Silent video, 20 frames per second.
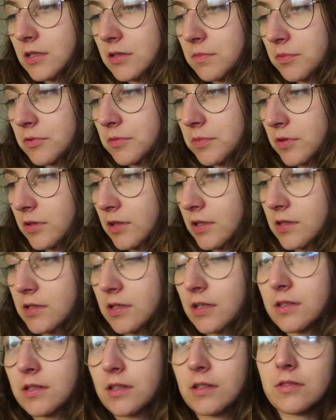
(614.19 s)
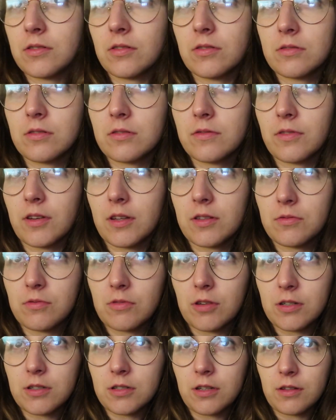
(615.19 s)
że posprzątasz te ciasto, co twoja
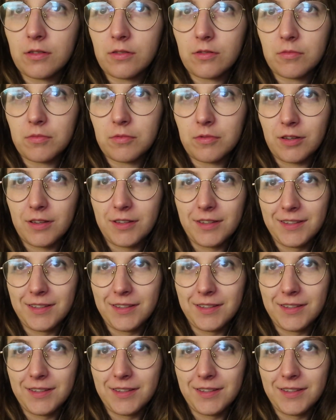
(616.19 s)
córeczka zrobiła.